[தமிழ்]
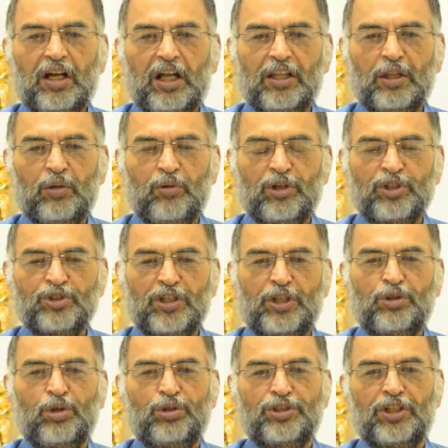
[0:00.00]
அந்த ஒரு
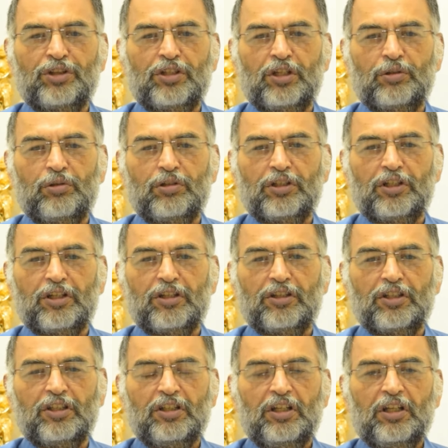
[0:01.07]
சந்தோஷத்தை கொடுக்கிறது